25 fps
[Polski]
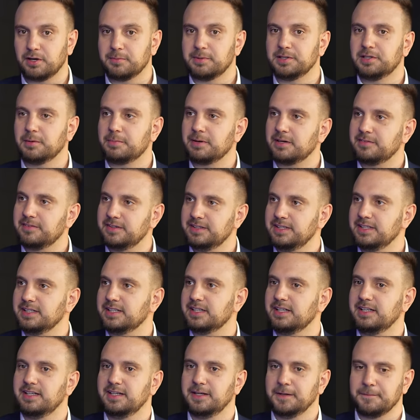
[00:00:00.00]
robię dobre
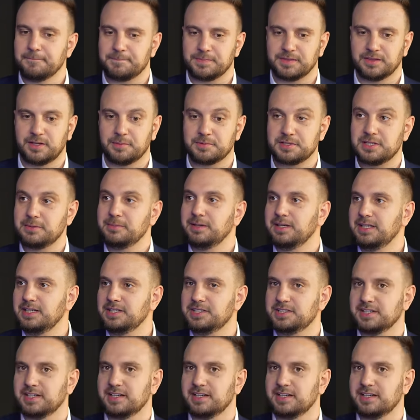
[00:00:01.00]
wyniki, dobrze mi